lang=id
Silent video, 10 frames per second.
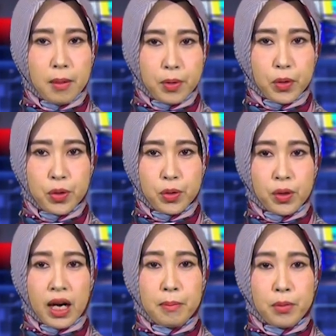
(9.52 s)

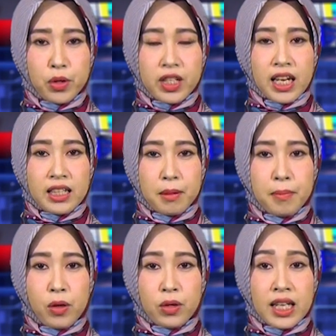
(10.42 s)
Beruntung ambruknya atap
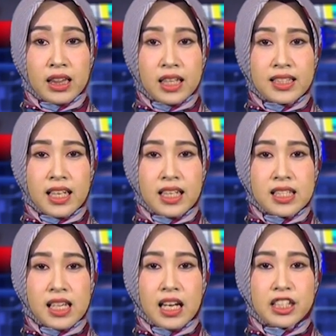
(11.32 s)
bangunan terjadi
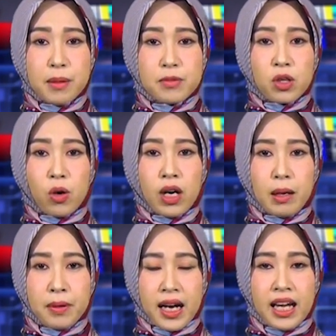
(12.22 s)
saat jam
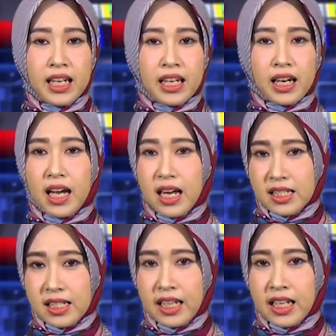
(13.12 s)
sekolah berakhir,
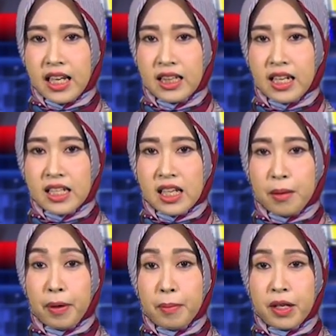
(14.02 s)
sehingga tidak
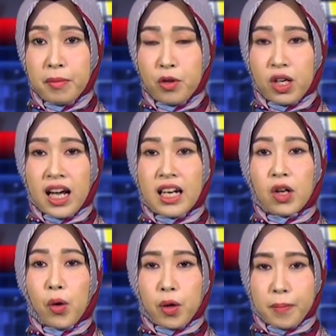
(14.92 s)
sampai menimbulkan
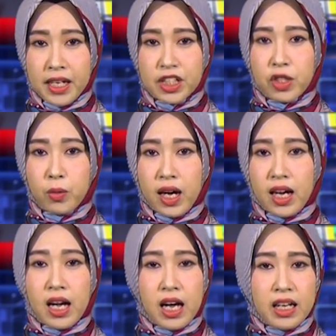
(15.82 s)
korban jiwa.
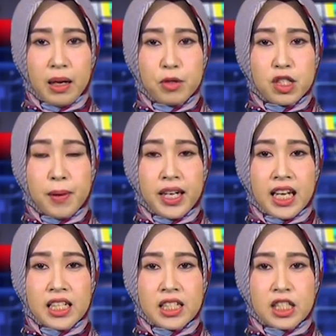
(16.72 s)
Namun
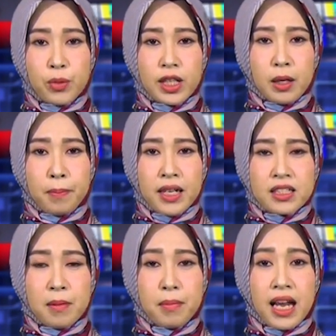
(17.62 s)
sebagian siswa
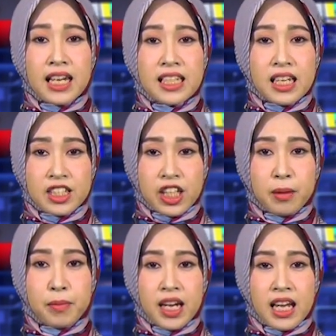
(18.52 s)
terpaksa belajar
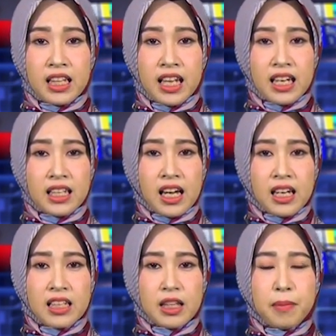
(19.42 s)
secara bergantian
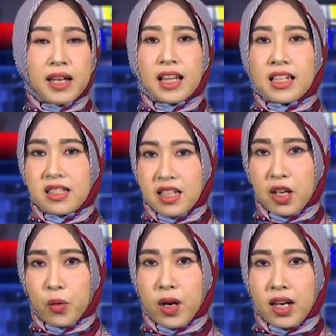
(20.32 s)
karena
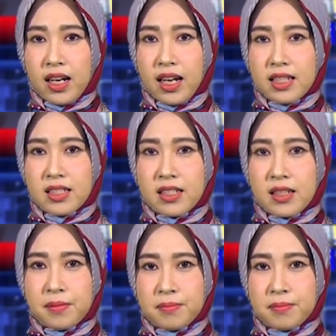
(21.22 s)
terbatasnya ruang kelas.